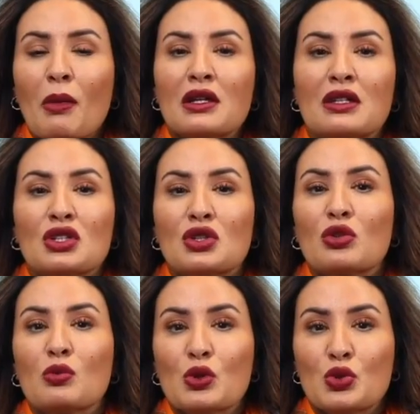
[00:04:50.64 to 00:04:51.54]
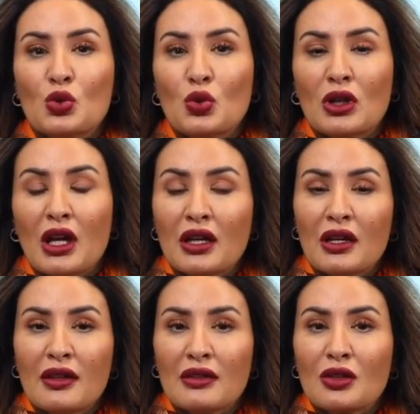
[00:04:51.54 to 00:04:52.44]
ما تشعر بالجوع لان
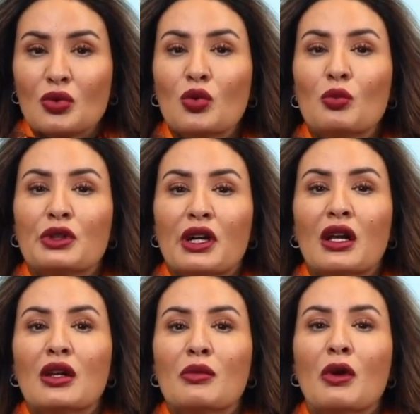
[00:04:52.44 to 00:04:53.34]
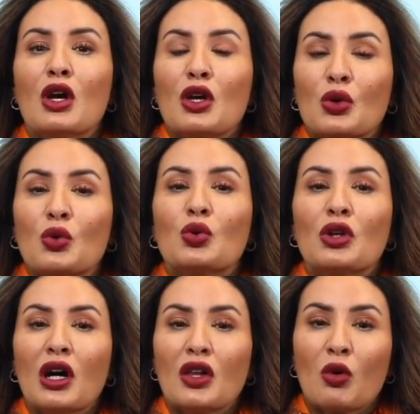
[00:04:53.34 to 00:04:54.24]
انت تكون متعلم يكون
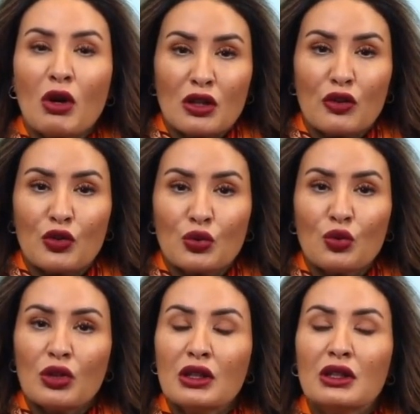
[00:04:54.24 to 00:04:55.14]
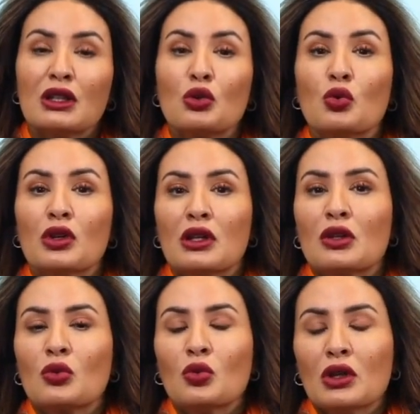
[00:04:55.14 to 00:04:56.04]
هذا وقت الفطور عندك وانت
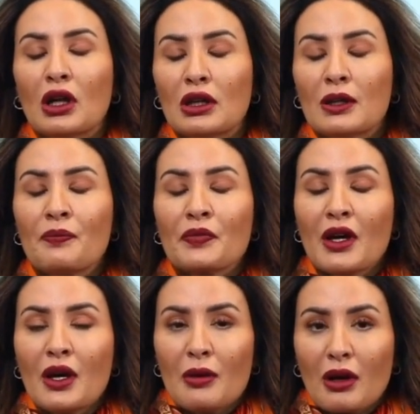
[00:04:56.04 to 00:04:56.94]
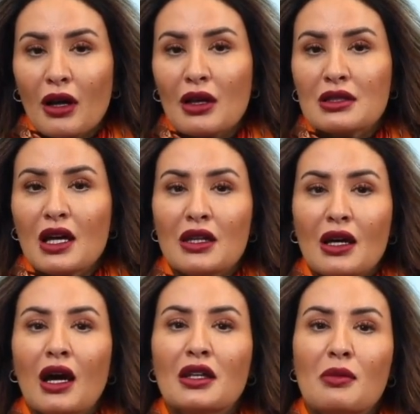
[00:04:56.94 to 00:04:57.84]
تكون يعني خلاص
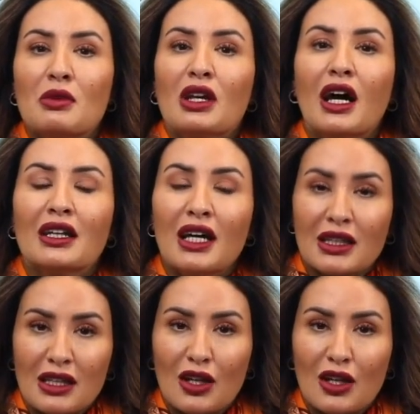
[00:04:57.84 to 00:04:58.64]
هذه عاده من العادات